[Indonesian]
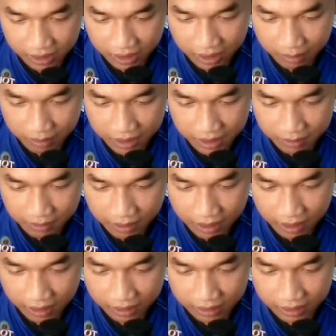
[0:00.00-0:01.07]
ini namanya
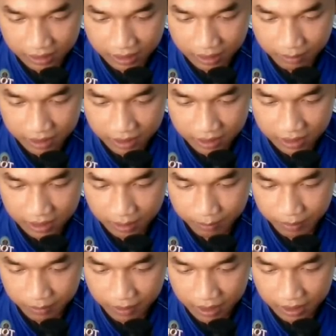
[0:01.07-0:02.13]
bang Ini namanya dendam
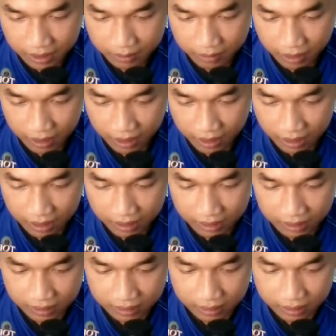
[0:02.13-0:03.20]
pribadi bang
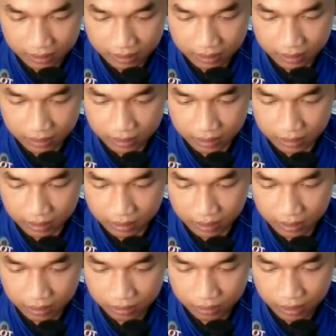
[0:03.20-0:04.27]

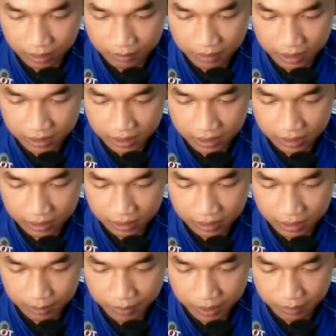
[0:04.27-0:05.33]
Itu namanya
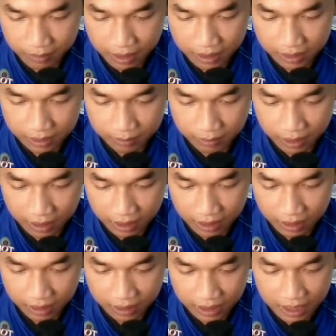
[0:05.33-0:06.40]
dendam pribadi
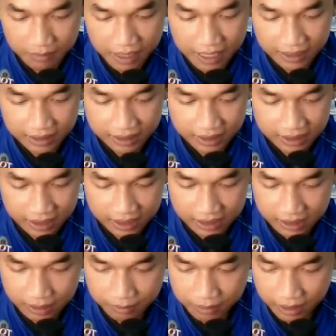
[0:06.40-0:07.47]
bang Kan mati
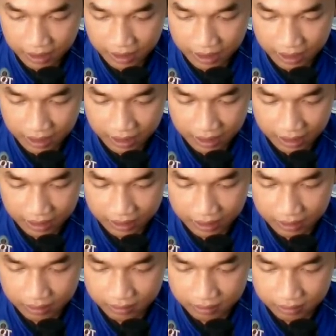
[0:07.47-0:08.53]
jadinya bang
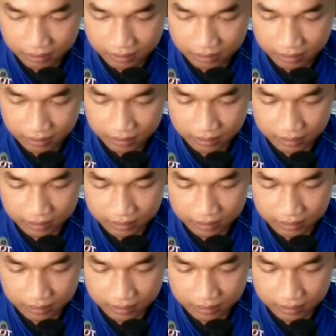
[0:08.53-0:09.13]
Aduh